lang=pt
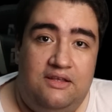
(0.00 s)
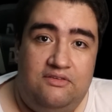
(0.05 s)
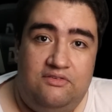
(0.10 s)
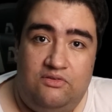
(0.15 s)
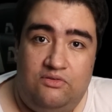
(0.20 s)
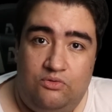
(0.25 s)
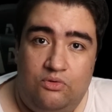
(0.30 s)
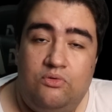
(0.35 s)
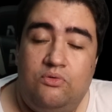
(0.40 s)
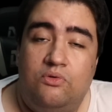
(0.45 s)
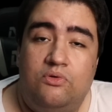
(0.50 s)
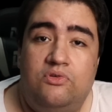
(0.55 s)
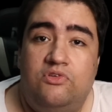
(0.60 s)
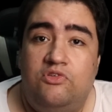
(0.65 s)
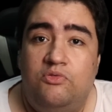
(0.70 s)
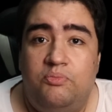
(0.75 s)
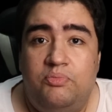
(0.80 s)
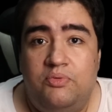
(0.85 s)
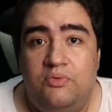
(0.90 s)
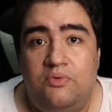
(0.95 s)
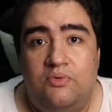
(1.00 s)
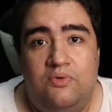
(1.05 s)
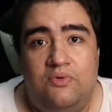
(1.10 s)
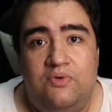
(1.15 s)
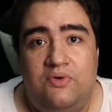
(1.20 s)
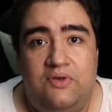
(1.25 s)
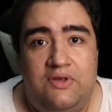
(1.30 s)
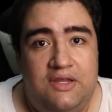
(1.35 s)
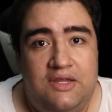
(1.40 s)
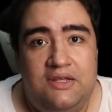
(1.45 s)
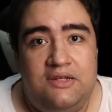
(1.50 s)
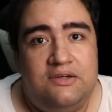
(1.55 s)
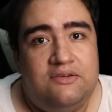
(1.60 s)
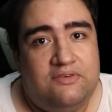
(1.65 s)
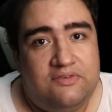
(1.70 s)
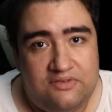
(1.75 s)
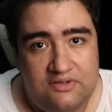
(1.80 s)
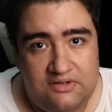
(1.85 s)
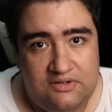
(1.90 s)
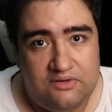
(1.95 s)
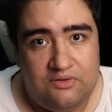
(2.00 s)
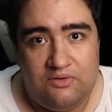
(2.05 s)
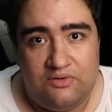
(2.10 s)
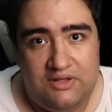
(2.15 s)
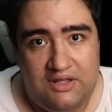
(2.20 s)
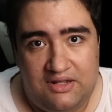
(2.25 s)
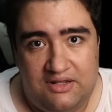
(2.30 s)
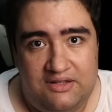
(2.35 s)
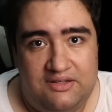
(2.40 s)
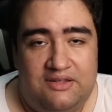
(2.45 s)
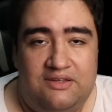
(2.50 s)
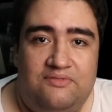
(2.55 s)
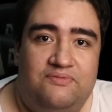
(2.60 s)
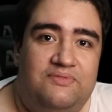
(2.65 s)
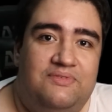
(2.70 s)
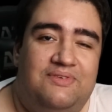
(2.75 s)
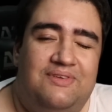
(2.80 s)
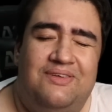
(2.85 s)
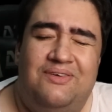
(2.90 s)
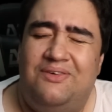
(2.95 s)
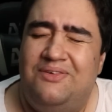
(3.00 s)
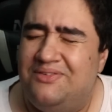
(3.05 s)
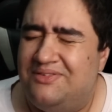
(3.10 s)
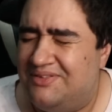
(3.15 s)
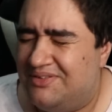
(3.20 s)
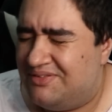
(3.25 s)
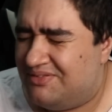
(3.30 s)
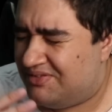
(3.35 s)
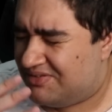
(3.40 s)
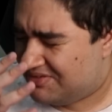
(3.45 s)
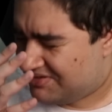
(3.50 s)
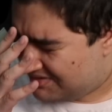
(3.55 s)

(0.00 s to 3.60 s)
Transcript: ele se tornou, tipo, o inner circle dela, né? Nossa, não